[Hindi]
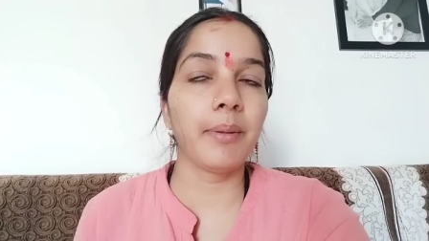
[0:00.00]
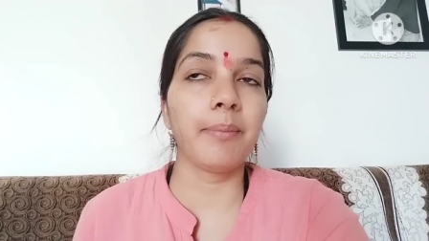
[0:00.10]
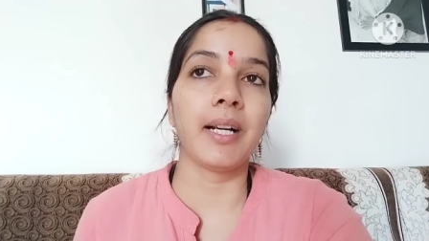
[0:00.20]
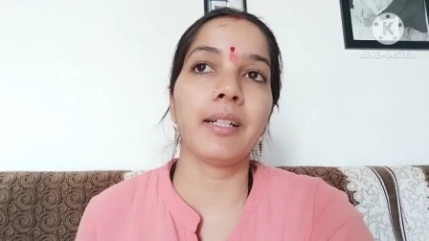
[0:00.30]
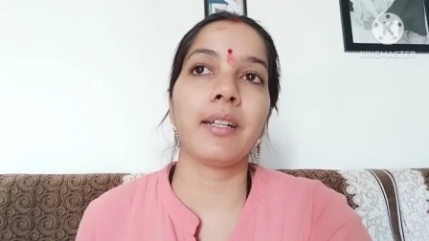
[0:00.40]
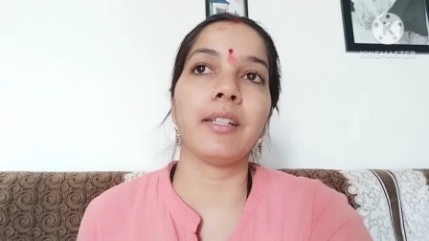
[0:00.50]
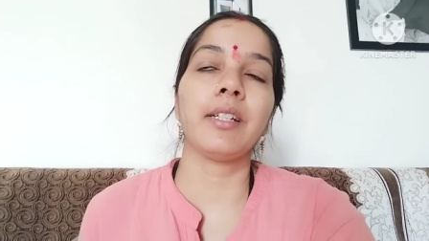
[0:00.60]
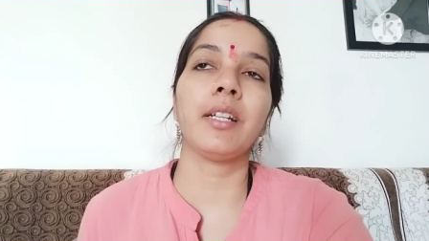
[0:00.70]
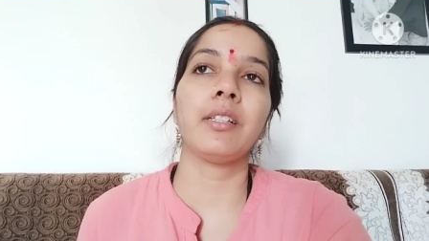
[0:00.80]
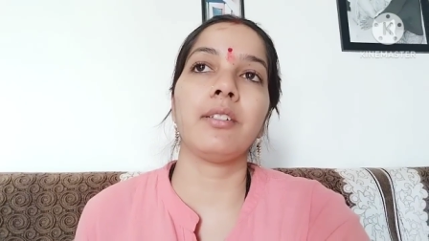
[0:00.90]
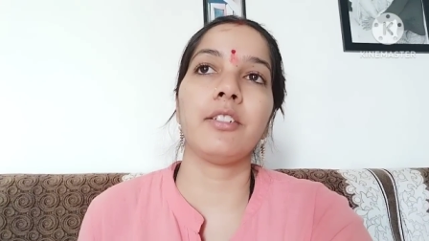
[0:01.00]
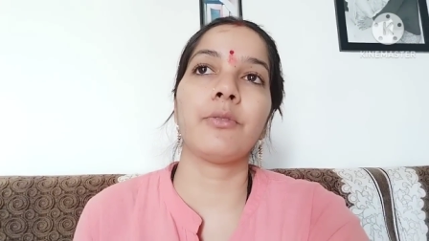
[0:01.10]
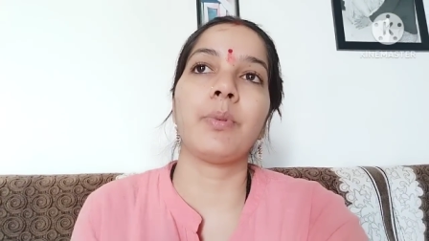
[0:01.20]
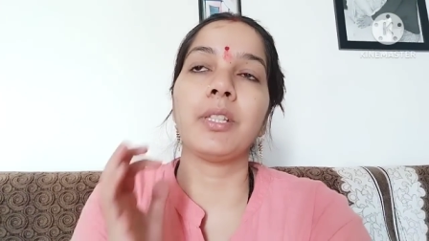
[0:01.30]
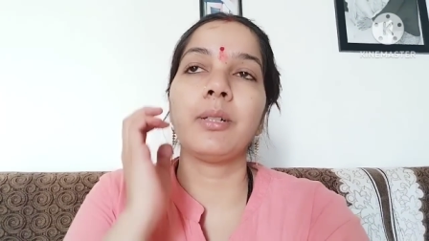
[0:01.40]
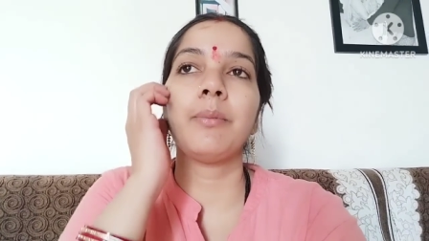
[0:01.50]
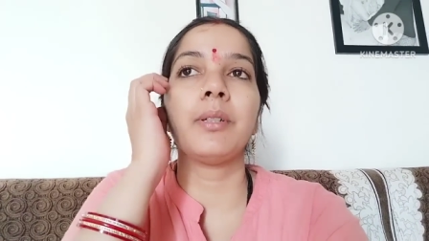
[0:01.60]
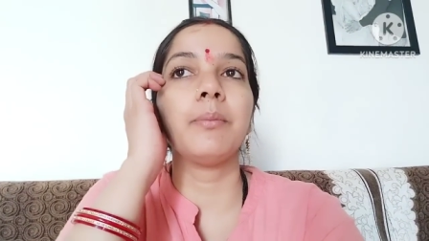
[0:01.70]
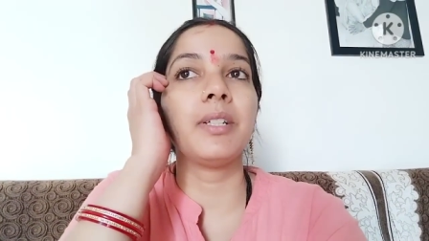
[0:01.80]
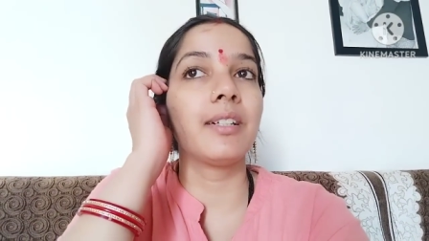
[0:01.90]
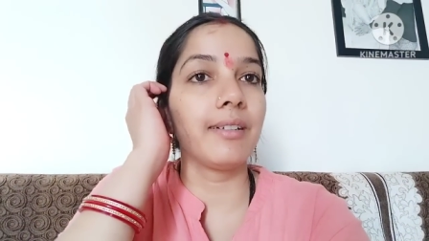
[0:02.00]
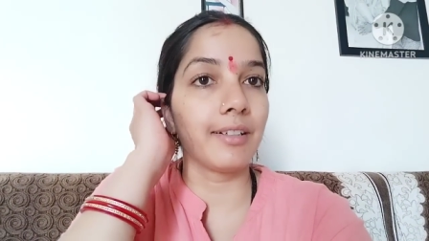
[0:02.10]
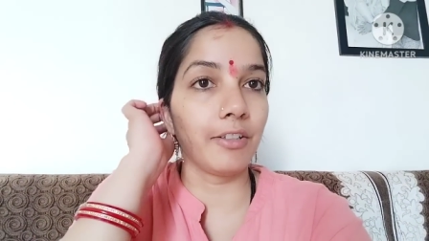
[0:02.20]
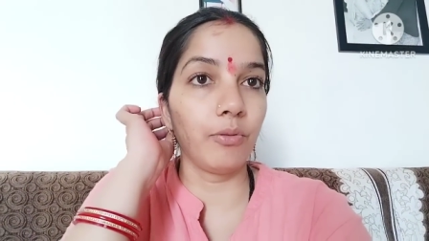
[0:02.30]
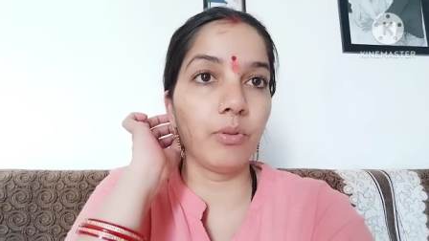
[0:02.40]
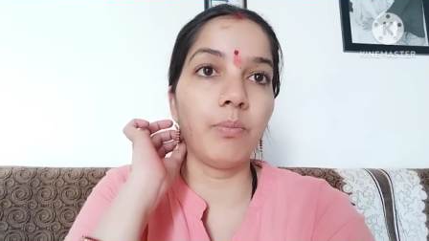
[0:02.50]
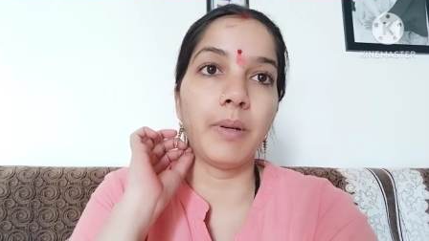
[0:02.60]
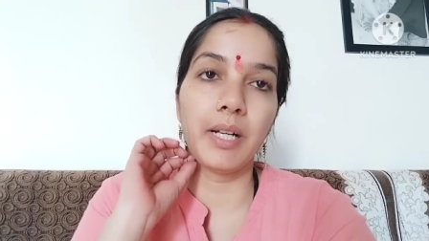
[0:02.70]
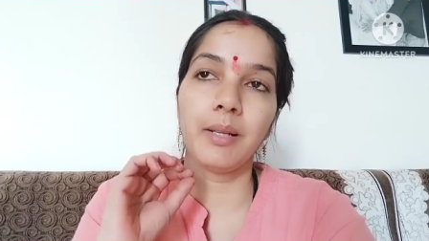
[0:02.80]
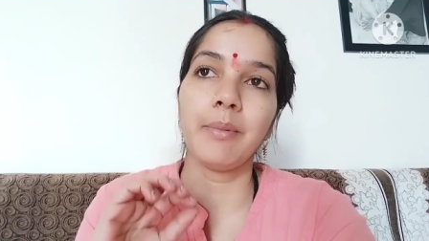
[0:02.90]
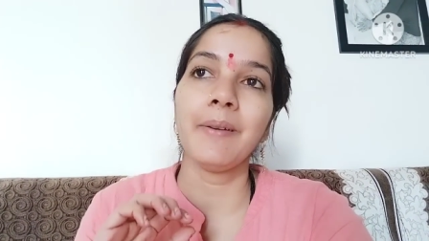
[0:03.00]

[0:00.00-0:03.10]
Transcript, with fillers: पाठ रहते हैं दस दस पंद्रह मिनट लगते हैं उनको पढ़ने में